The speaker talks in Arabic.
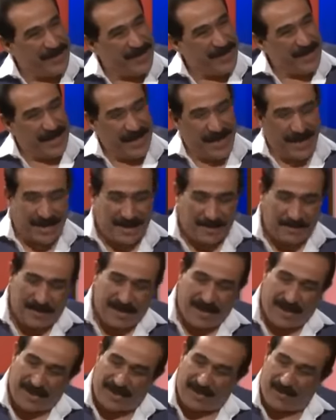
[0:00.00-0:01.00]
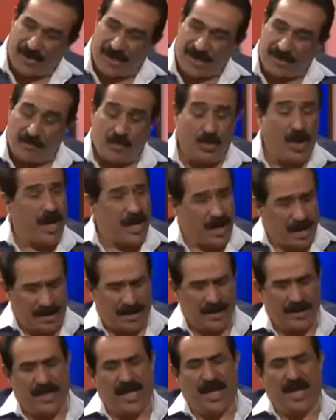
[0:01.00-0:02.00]
نعم. اخذ من هذا واخذ مو اخذ
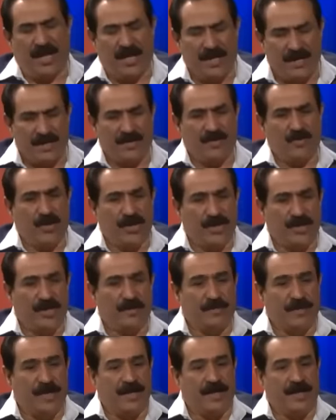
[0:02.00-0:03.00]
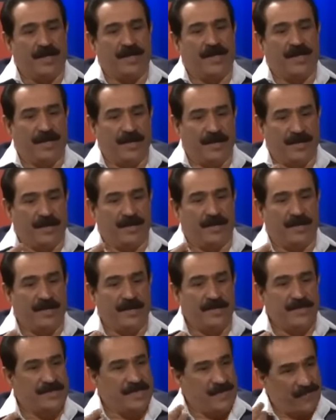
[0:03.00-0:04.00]
لا وانما آه، استفاد
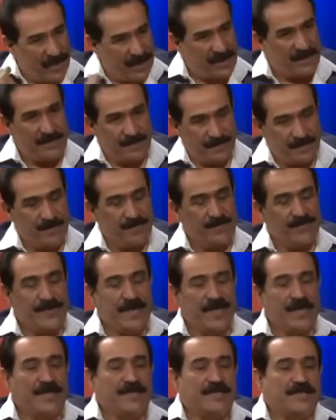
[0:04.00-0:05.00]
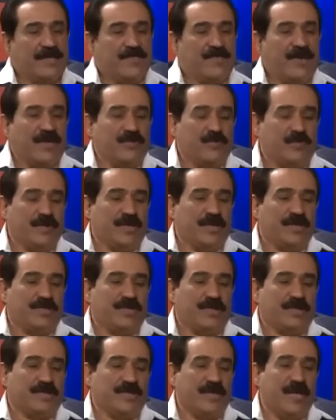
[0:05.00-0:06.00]
استفاد نعم استفاد وبنى
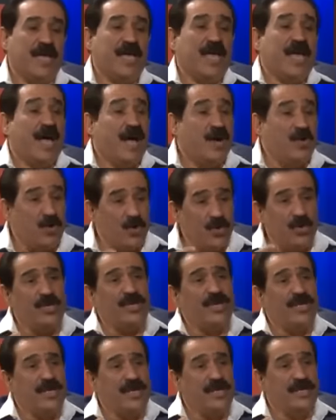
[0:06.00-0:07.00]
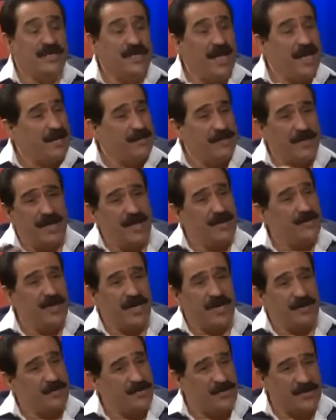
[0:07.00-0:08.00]
شخصيه، اكو اغنيه دائما انا
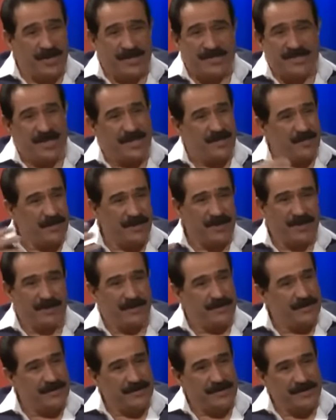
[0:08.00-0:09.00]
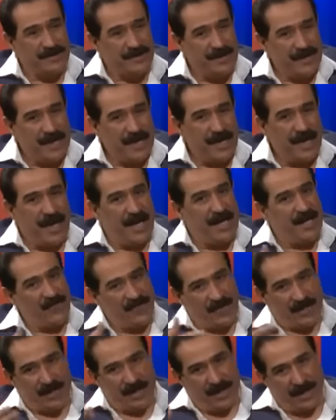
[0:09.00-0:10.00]
وياك بالجلسات من نقعد نعم على
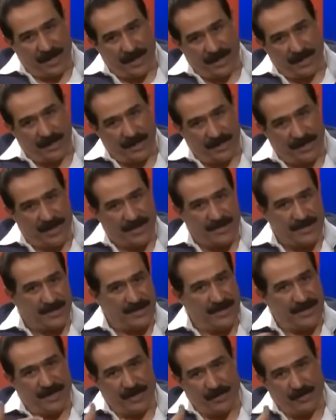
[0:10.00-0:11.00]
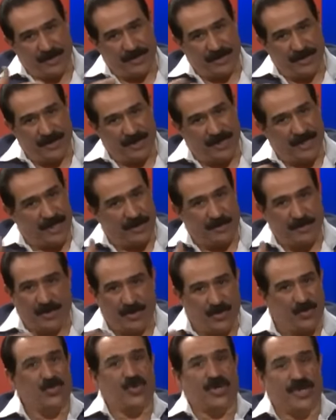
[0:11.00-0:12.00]
فكره الناس تدري او ما تدري كريم
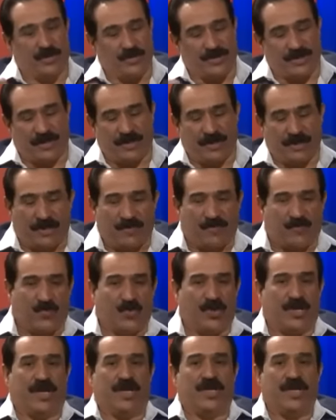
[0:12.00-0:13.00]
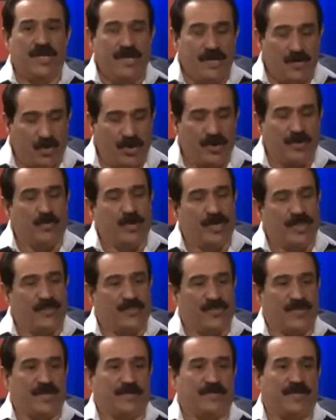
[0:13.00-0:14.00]
اخوي وصديق طفوله واحنا
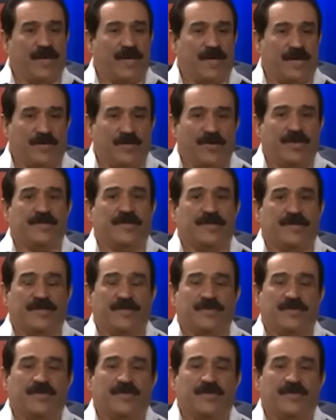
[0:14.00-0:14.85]
موظفين بدائره واحده